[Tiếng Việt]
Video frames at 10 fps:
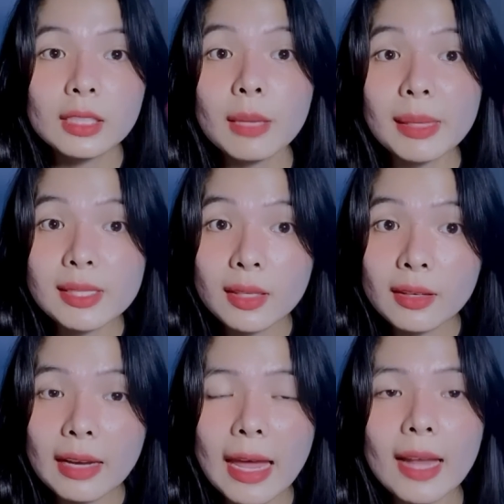từ khi bạn sinh
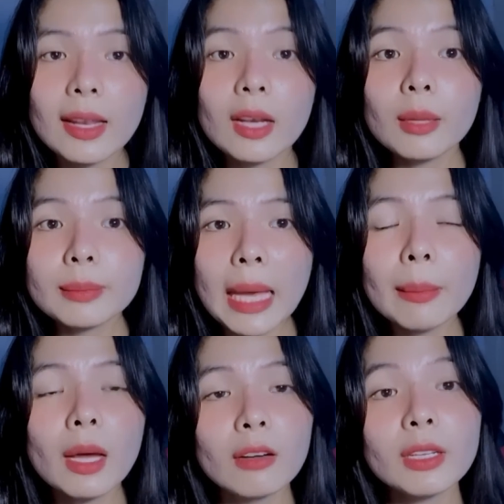ra đến lớp 8
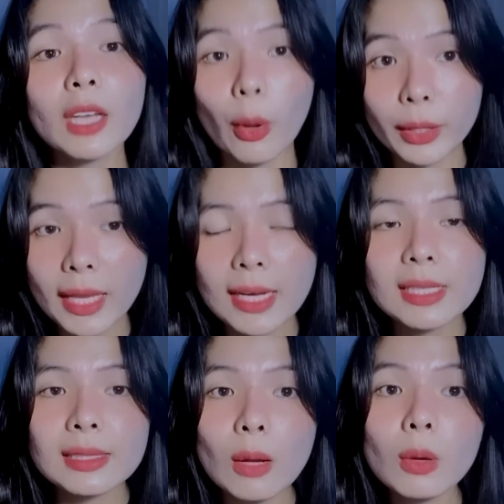là ở với nội nha
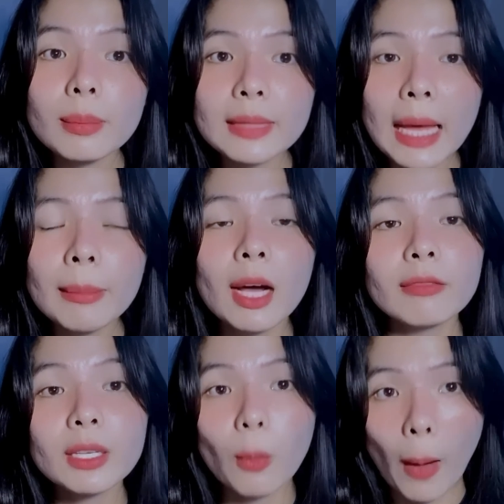sau lớp 8 là ở
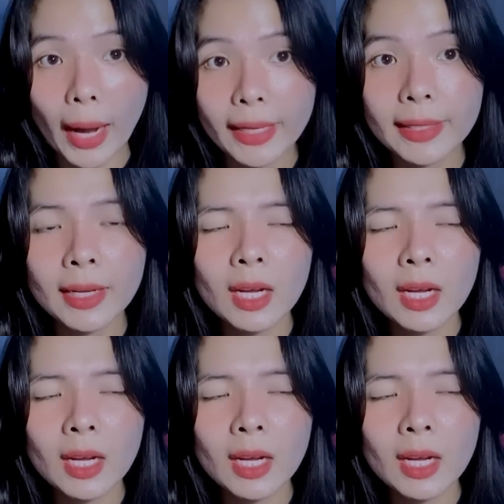với ngoại